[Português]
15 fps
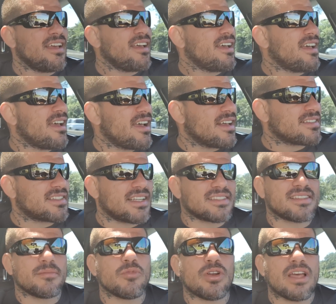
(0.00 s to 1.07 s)
é essa que
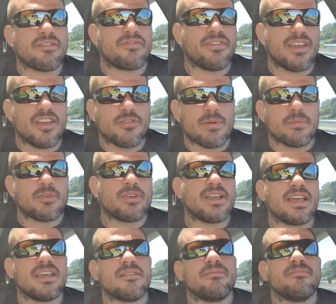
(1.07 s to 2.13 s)
essa mulher fez, meu irmão. E
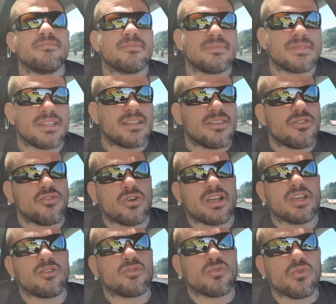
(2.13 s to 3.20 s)
aí
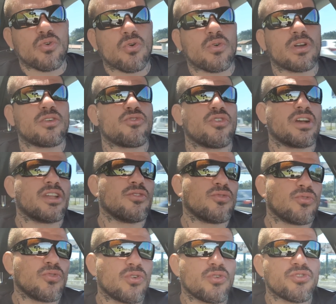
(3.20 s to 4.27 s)
joguei no Google. Quando joguei no
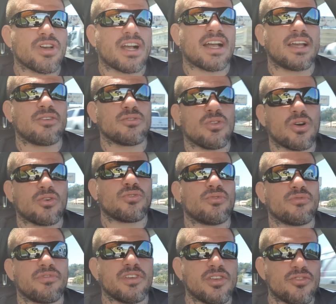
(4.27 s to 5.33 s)
Google já caiu logo
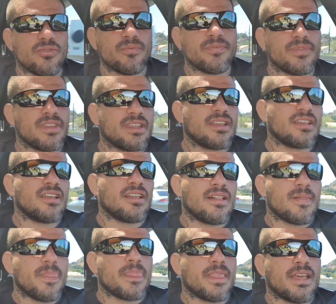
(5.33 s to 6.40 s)
num vídeo.
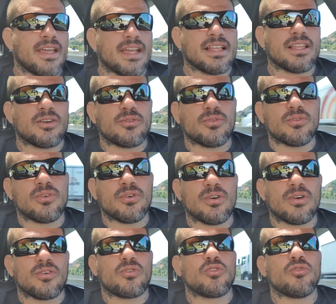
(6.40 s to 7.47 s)
Ela
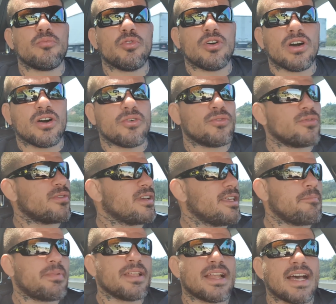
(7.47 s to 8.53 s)
com, com o burrão
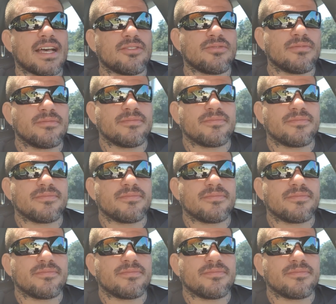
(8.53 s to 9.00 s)
empinado,